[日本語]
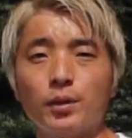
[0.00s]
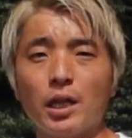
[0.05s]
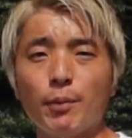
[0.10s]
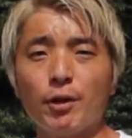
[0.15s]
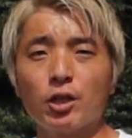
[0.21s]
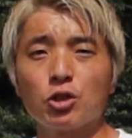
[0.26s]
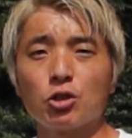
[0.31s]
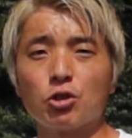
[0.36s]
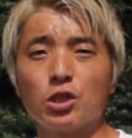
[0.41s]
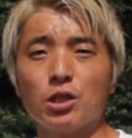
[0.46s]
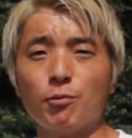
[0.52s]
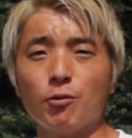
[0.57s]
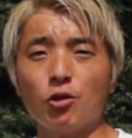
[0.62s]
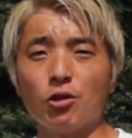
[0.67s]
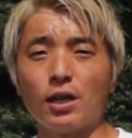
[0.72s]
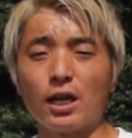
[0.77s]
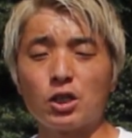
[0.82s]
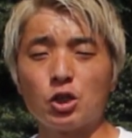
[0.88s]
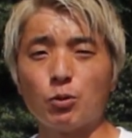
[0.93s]
BMX
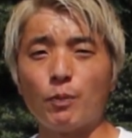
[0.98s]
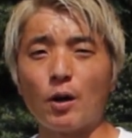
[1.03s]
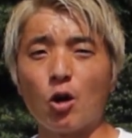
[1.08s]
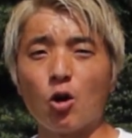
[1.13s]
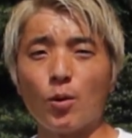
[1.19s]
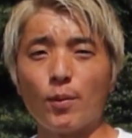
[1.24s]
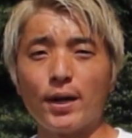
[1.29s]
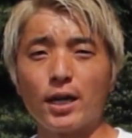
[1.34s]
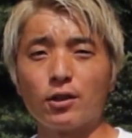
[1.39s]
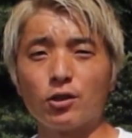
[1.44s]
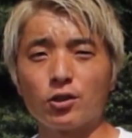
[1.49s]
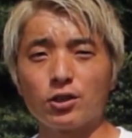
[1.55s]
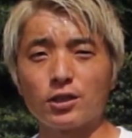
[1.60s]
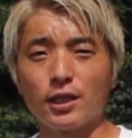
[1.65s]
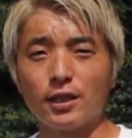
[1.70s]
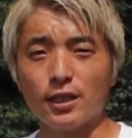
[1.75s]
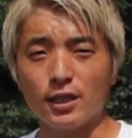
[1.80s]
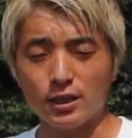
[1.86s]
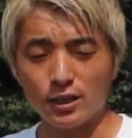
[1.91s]
ショーチームラッシュパフォーマーの巨
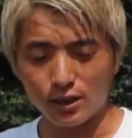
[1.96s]
泉で